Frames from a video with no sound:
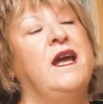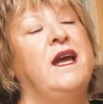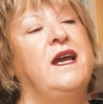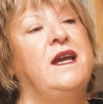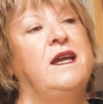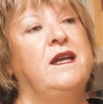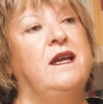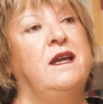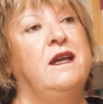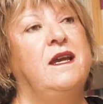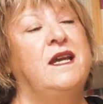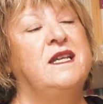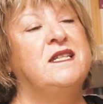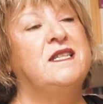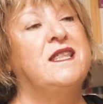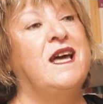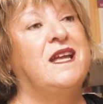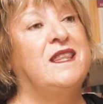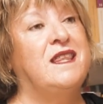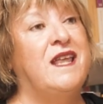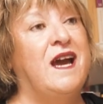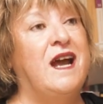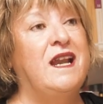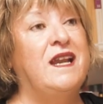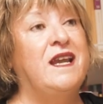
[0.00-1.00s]
eh,
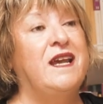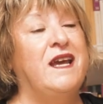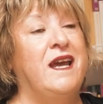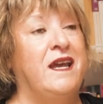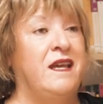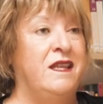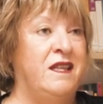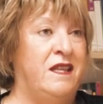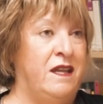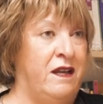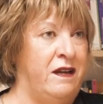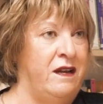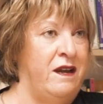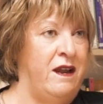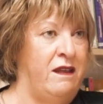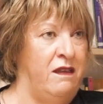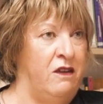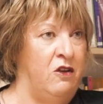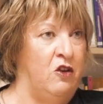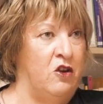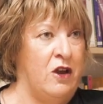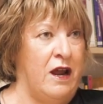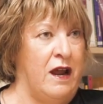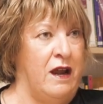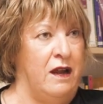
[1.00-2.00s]
estatal e
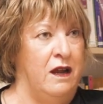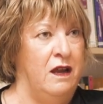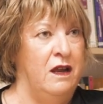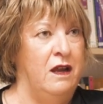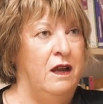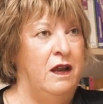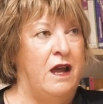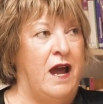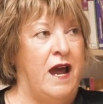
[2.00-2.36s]
internacional.